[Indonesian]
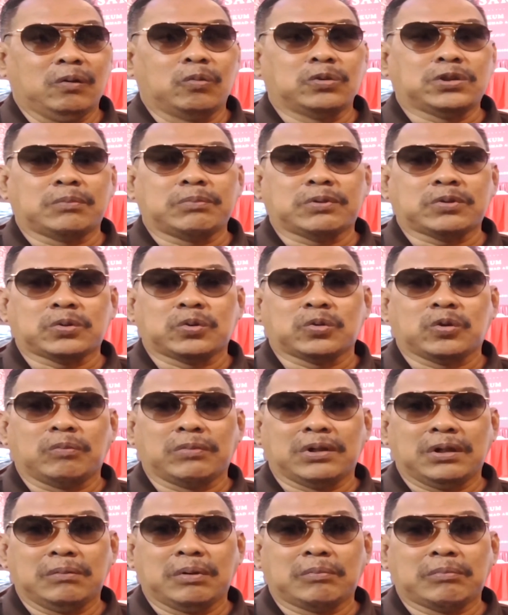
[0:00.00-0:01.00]
lulusan fakultas
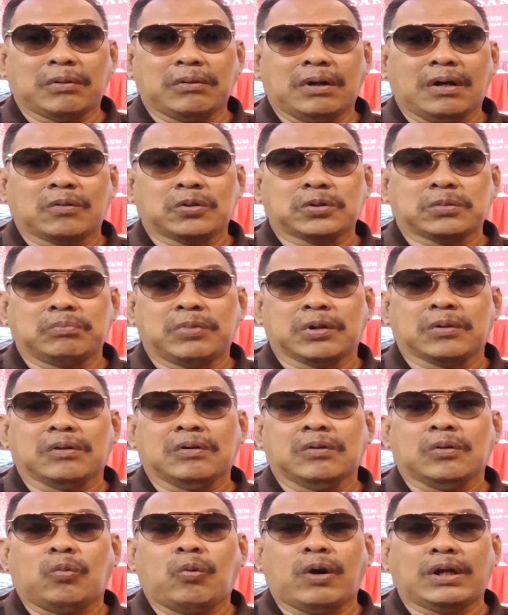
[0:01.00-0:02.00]
hukum ini memang harus
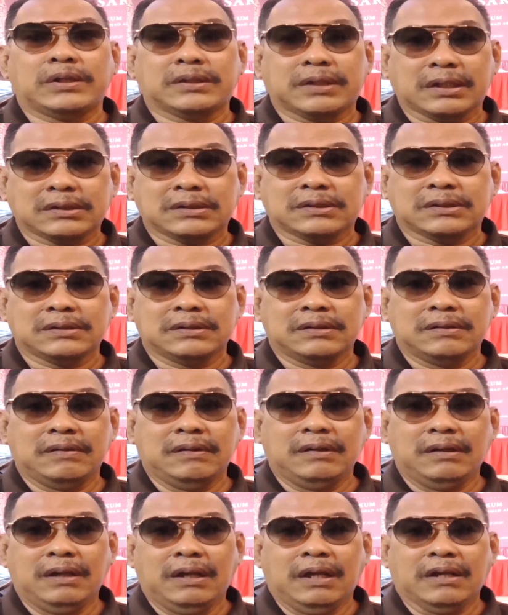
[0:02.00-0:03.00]
berkualitas
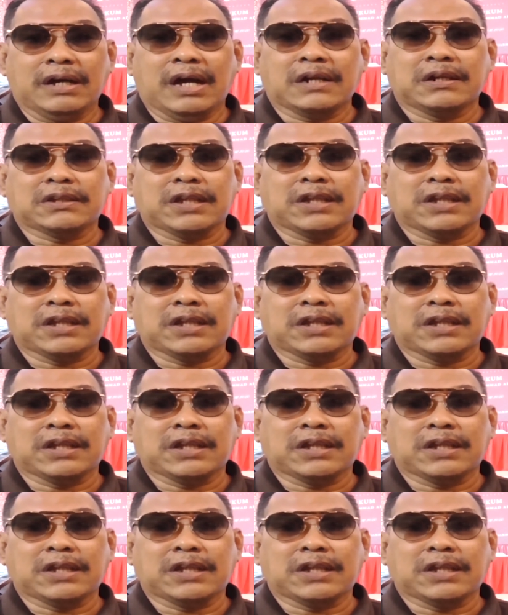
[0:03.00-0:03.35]
ada